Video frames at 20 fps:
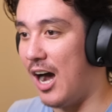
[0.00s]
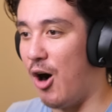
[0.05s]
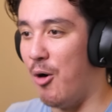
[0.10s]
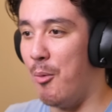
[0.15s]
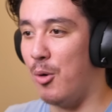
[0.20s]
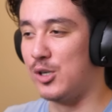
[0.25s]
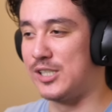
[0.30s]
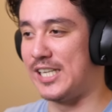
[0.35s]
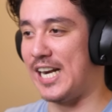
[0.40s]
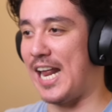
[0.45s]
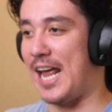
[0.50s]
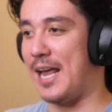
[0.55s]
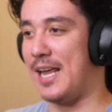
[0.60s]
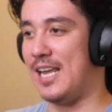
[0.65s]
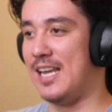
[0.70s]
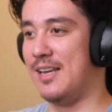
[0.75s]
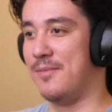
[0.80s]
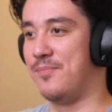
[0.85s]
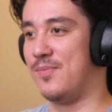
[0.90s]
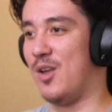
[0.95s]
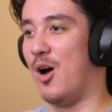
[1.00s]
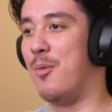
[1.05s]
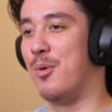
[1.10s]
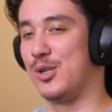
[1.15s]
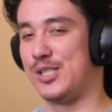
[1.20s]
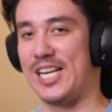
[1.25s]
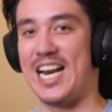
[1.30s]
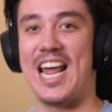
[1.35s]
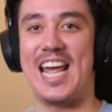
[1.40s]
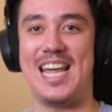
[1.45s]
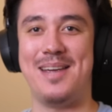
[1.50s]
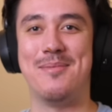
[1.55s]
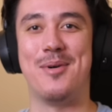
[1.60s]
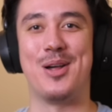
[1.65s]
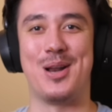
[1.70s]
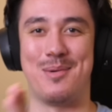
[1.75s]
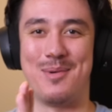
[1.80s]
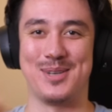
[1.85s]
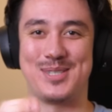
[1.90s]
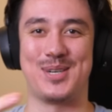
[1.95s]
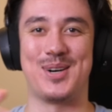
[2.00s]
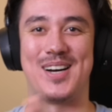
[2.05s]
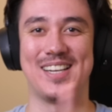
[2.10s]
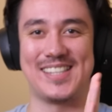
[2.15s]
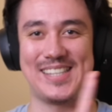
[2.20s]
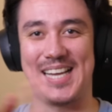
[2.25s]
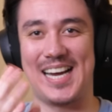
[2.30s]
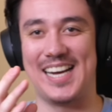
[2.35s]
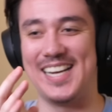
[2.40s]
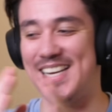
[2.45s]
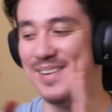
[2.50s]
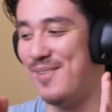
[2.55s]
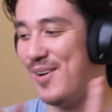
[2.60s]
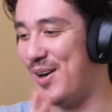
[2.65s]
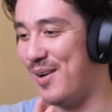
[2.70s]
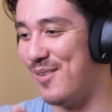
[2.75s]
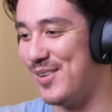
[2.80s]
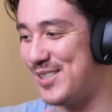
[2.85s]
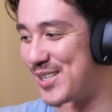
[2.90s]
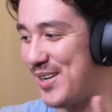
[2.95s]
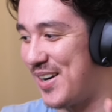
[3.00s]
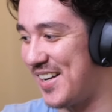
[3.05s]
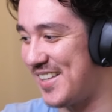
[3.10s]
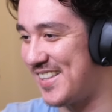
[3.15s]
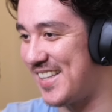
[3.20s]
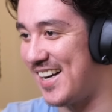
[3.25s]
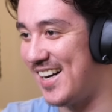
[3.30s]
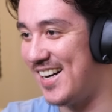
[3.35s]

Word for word: や、面白い。面白い。今の面白かった。今の面白かっ